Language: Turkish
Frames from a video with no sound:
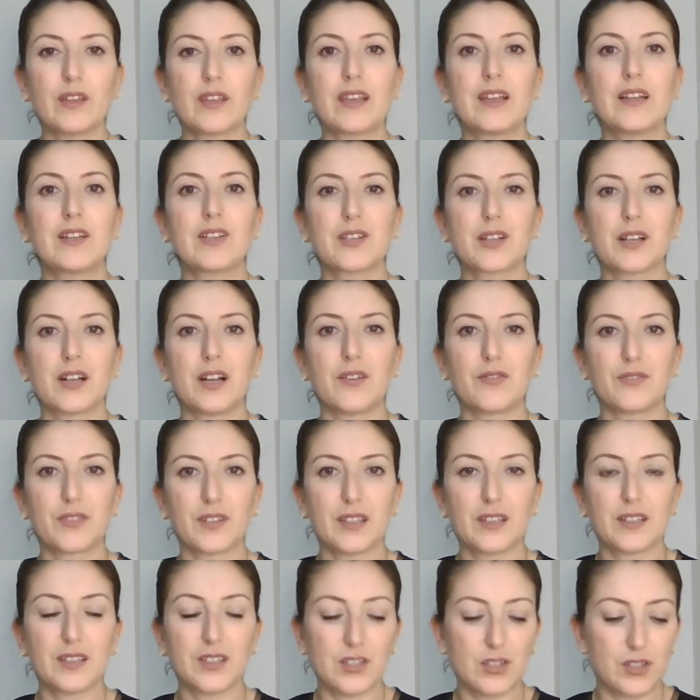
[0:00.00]
ve gelecek
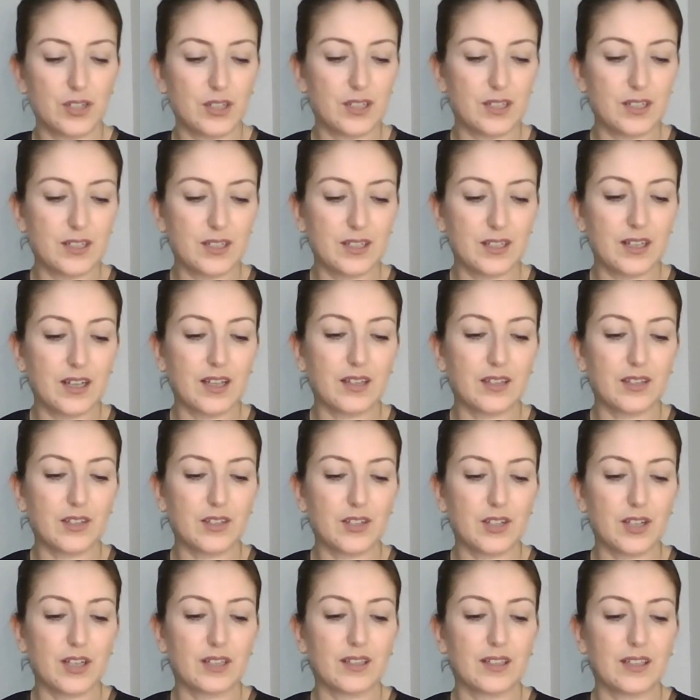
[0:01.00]
haftayı da içerisine
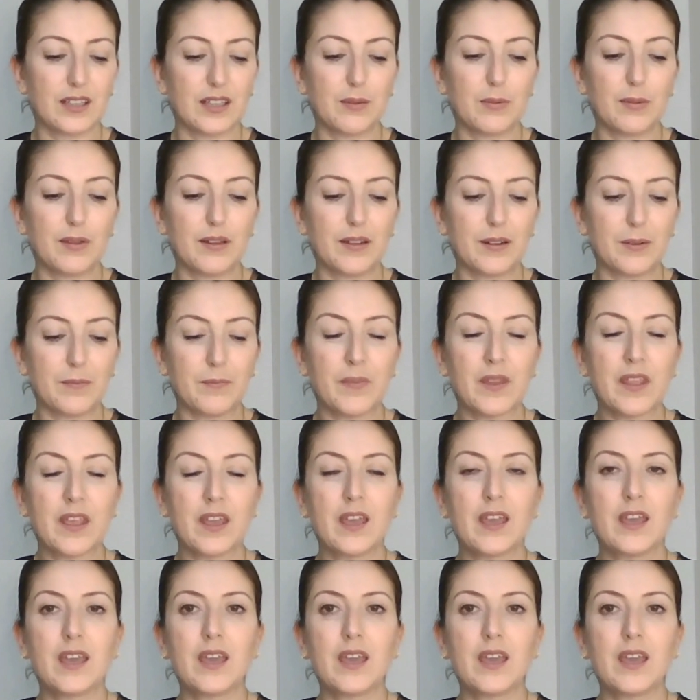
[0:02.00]
alacak diyebilirim.